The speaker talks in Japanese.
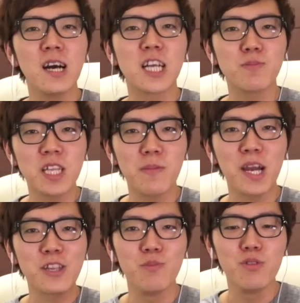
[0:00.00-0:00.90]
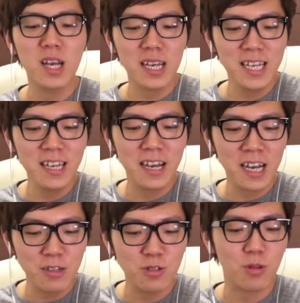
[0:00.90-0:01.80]
始まったばかりの無課金
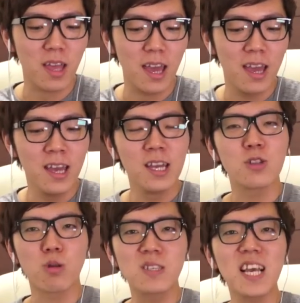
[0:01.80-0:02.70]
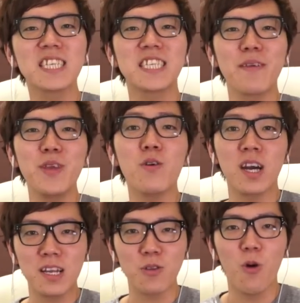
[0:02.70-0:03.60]
アカウントで突撃してみよう
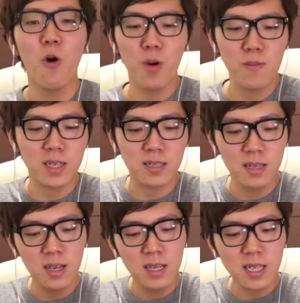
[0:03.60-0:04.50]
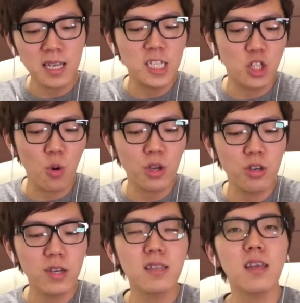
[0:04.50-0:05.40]
かなと思います。さっき上
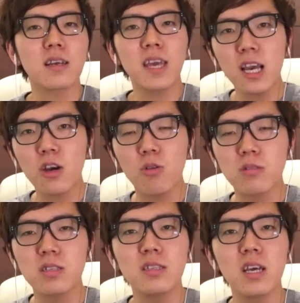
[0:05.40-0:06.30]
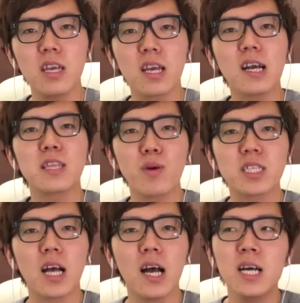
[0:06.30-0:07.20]
級やったら結構すんなり勝てま
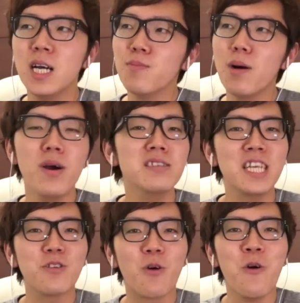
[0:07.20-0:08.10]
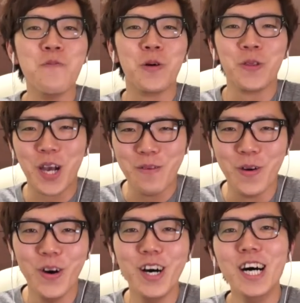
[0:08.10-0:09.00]
した。まあ、まぐれのコンボとか
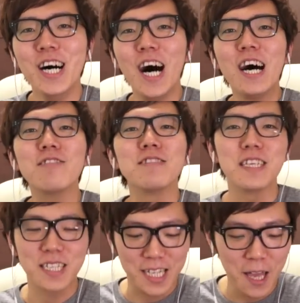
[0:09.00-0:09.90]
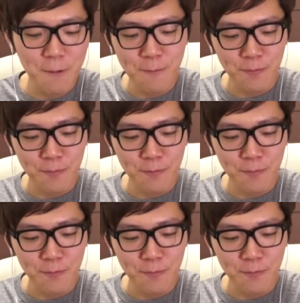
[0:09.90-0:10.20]
もあるんですがね。